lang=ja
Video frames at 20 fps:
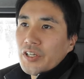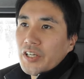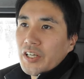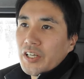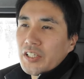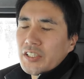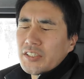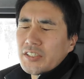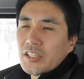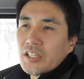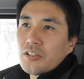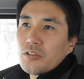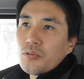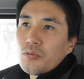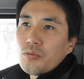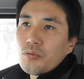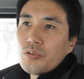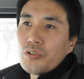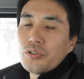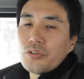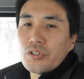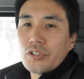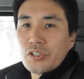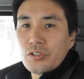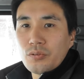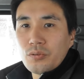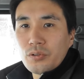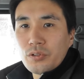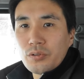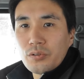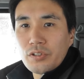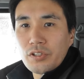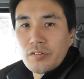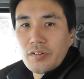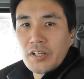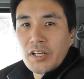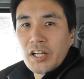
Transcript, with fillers: えー、自然農法有機農業っていうの